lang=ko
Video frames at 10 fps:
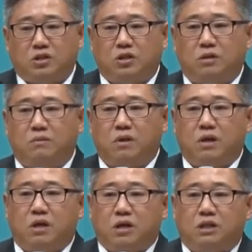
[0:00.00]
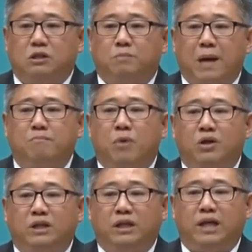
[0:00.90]
저는 그
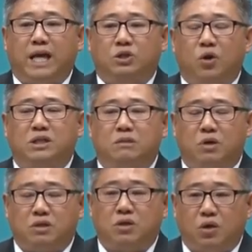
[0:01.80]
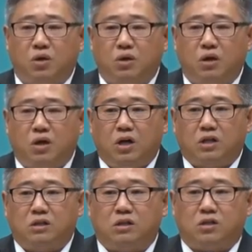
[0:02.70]
뱃머리 위에 서 있으면서
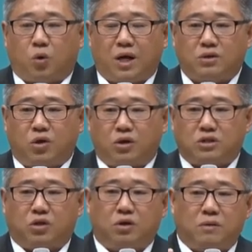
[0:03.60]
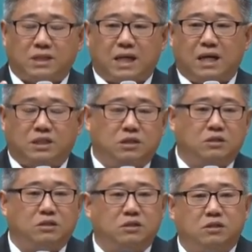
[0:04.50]
그 돌아서서
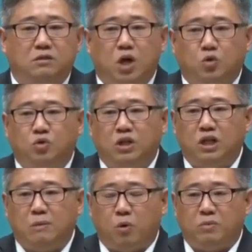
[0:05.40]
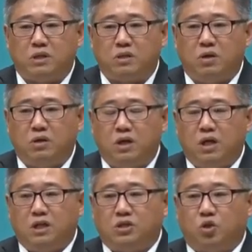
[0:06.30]
사라지는 그 군인을 보면서
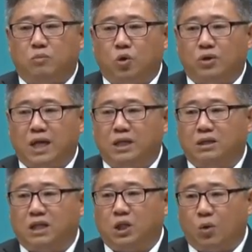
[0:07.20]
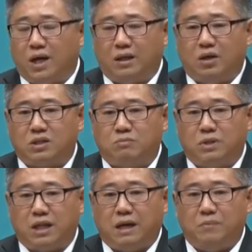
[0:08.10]
저도 모르게 이렇게 기도하게
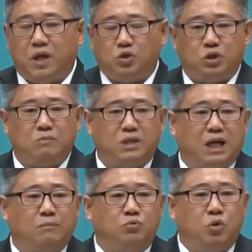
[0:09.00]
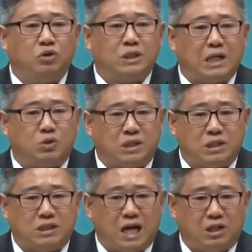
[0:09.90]
되었습니다. 주님, 제가 무엇을 할 수
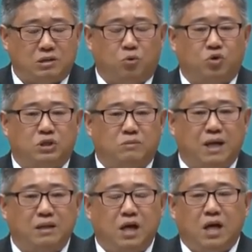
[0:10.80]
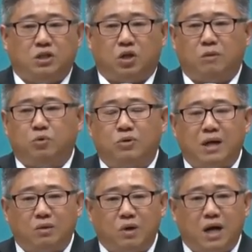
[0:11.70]
있을지 알지 모르지만 저를
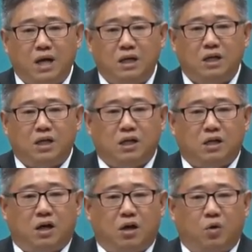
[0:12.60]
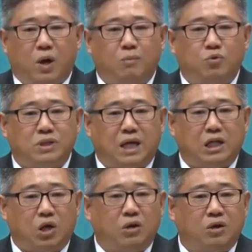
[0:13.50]
북한과 어, 외부
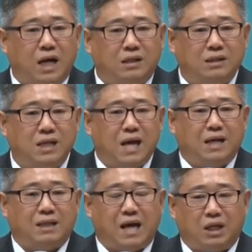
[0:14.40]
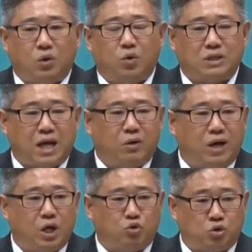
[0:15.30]
세계를 연결하는 다리로
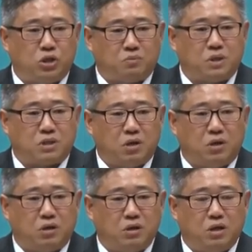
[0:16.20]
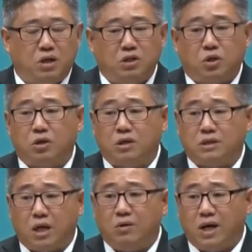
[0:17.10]
사용하여 주시옵소서. 저를
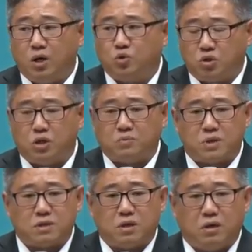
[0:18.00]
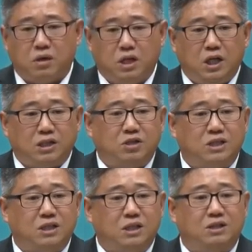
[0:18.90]
사용하여 주시옵소서.
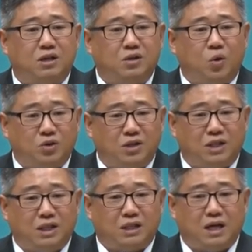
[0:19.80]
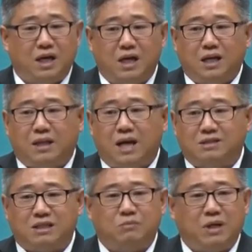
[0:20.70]
그것이 2005년이니까
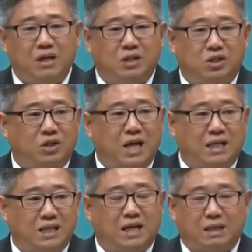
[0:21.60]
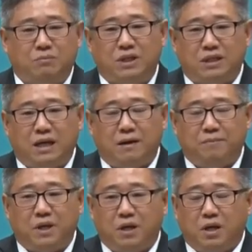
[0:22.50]
딱 11년 전의 이야기입니다.